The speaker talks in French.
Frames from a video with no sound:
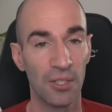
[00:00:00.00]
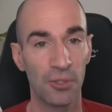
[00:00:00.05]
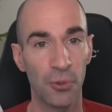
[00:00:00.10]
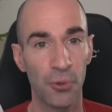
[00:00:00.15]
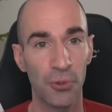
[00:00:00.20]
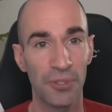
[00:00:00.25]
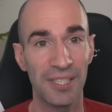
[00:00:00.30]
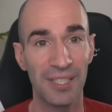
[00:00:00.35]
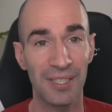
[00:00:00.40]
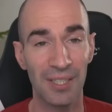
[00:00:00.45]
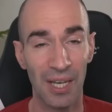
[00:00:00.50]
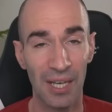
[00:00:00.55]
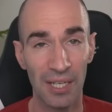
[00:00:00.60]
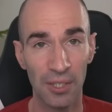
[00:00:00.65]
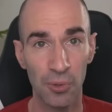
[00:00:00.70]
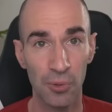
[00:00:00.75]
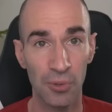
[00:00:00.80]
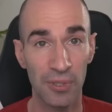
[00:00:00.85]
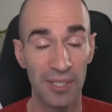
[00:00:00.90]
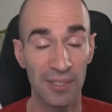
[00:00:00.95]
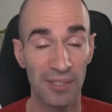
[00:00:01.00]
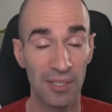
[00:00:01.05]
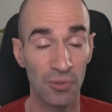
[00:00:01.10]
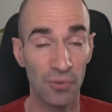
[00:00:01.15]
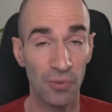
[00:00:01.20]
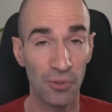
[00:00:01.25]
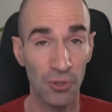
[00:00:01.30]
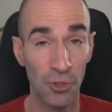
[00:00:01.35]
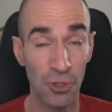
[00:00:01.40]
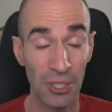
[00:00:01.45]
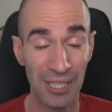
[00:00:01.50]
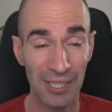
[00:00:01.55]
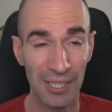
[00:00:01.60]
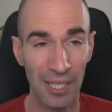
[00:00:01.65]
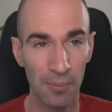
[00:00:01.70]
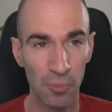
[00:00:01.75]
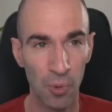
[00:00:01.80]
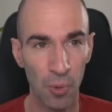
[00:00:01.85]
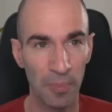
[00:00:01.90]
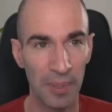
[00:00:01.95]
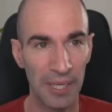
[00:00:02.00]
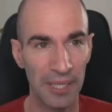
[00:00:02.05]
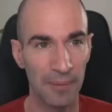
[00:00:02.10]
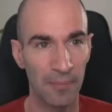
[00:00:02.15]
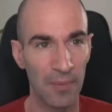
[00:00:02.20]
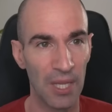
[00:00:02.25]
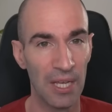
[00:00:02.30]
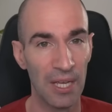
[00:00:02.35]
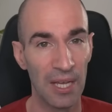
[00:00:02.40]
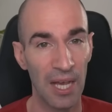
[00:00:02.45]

sur le site Rakuten. C'est souvent de très très bons prix.